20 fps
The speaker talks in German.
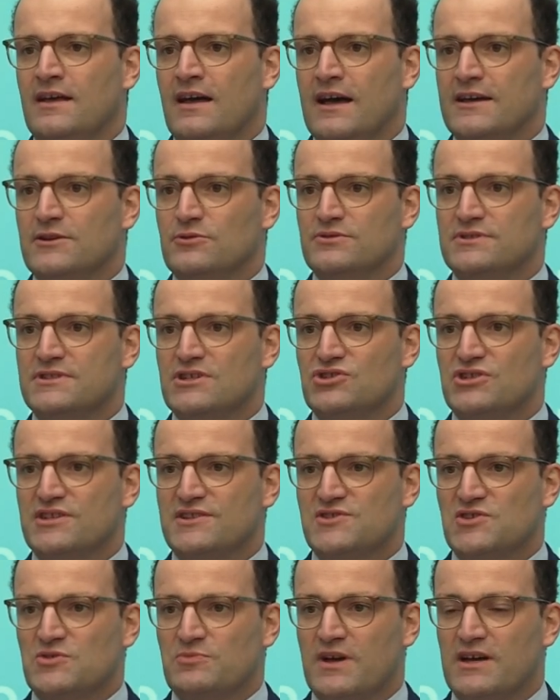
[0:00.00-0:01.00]
einen
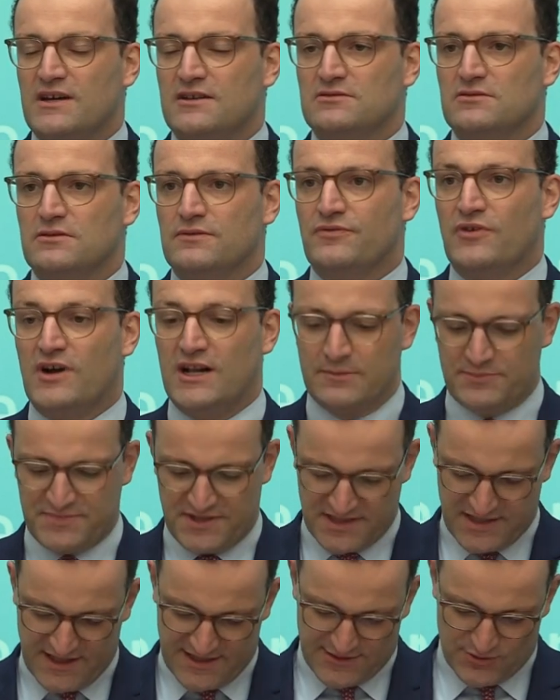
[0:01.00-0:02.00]
Unterschied zu machen und vor allem
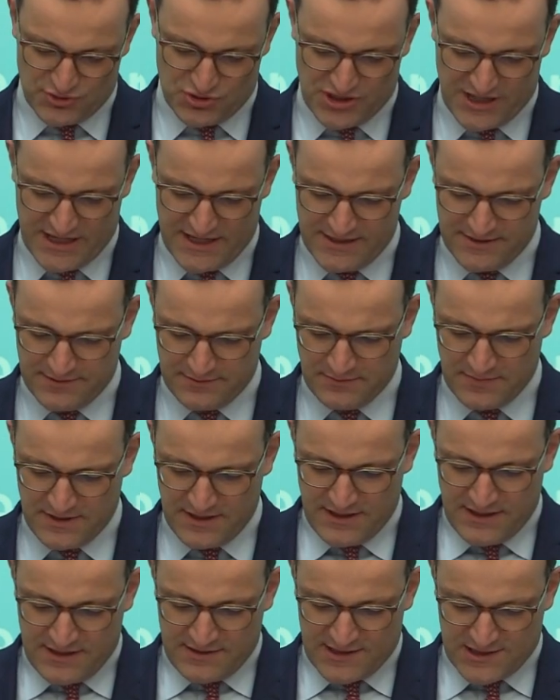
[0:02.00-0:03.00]
sicherzustellen,
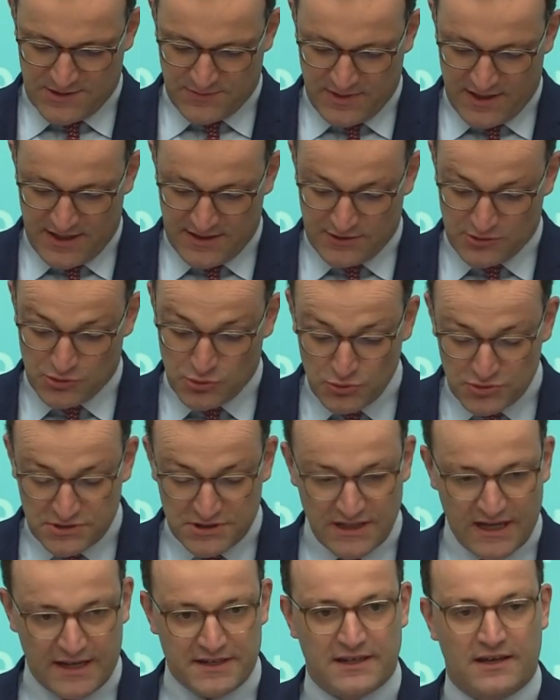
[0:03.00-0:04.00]
dass wir eine
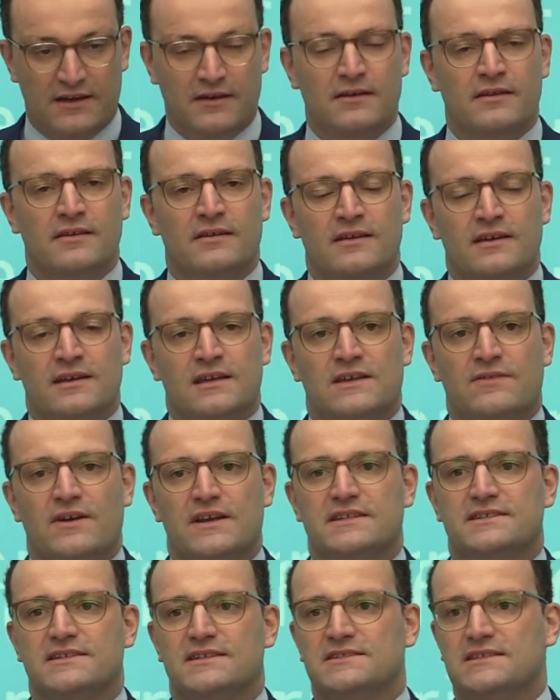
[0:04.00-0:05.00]
gute, eine
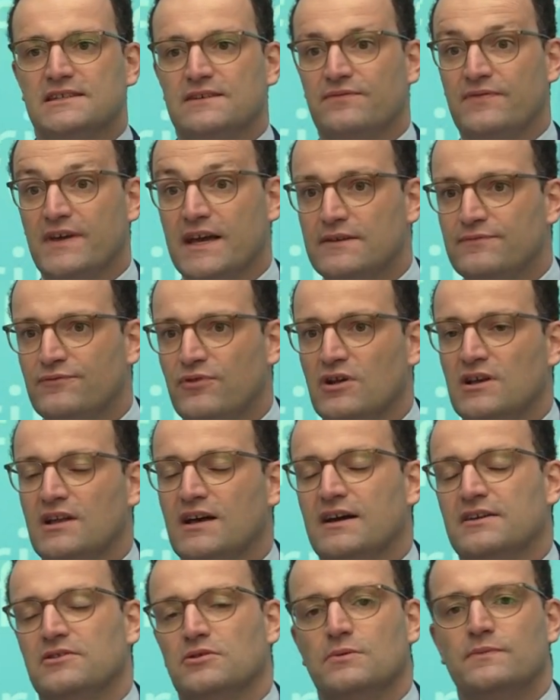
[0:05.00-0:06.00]
qualitativ
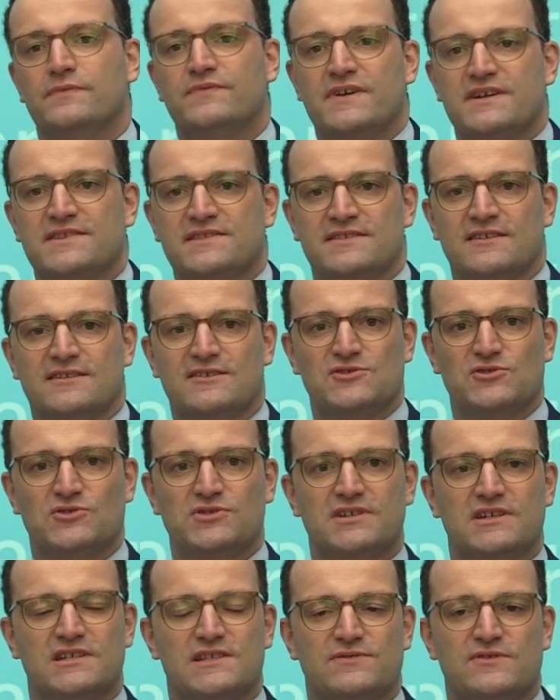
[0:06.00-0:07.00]
wertvolle, eine umfassende
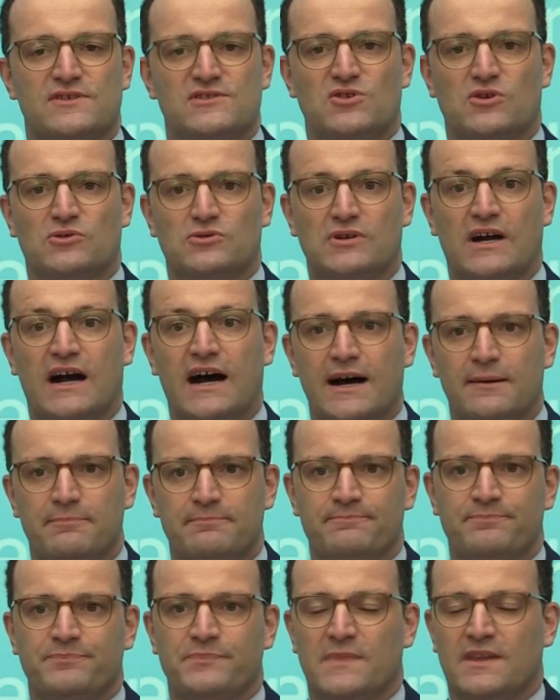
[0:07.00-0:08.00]
Gesundheitsversorgung
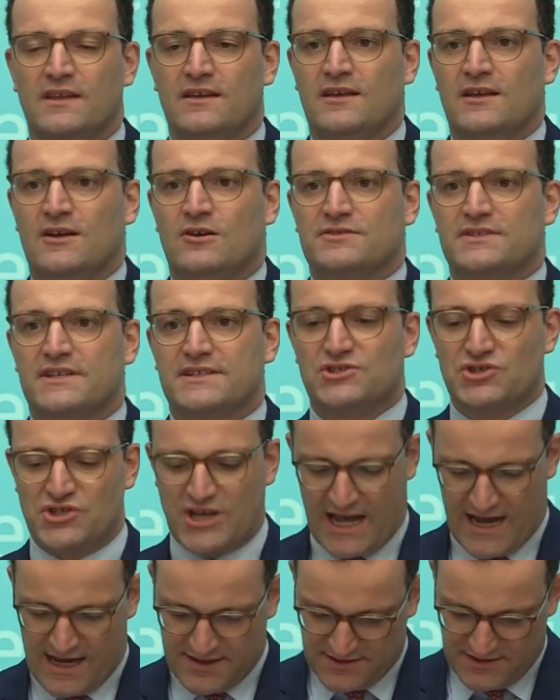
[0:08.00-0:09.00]
haben, und dass
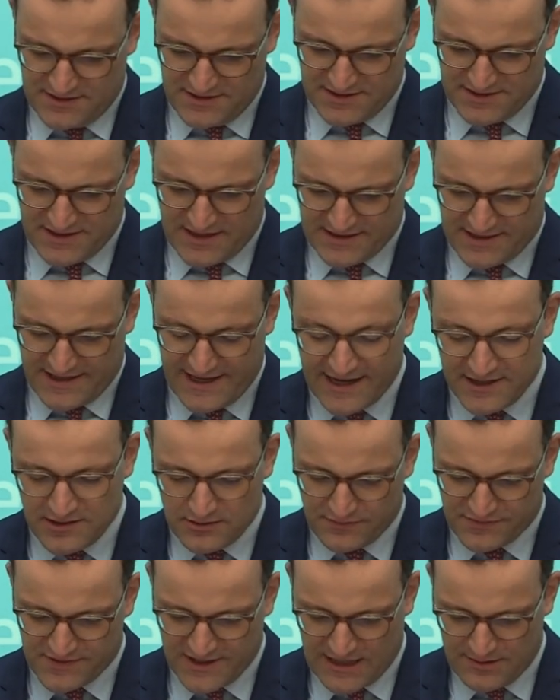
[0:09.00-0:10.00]
Staat in dieser
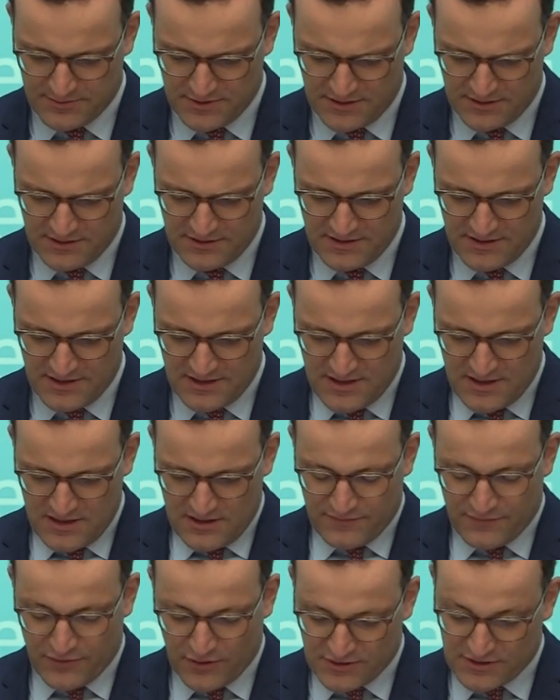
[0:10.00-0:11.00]
Kernaufgabe
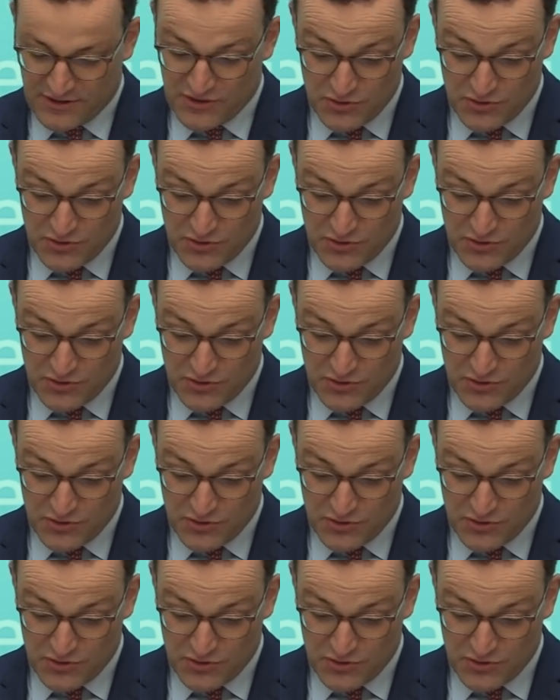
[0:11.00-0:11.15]
von